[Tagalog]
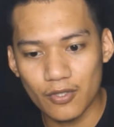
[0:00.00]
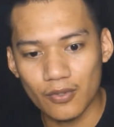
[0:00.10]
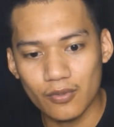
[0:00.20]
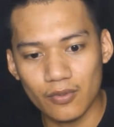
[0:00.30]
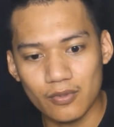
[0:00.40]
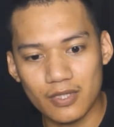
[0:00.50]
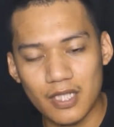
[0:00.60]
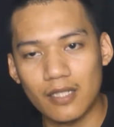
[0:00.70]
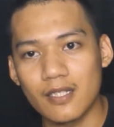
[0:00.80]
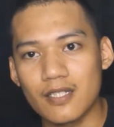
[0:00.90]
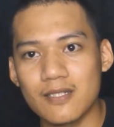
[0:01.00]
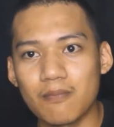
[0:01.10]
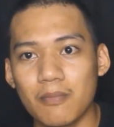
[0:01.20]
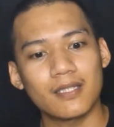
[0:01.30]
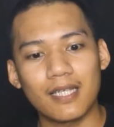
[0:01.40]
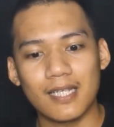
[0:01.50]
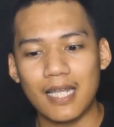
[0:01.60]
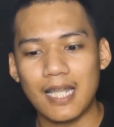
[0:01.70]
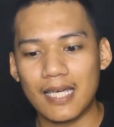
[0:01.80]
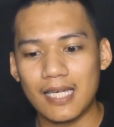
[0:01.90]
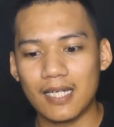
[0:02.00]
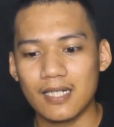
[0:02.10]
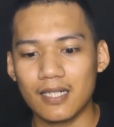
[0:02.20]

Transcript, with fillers: yung stainless but unlike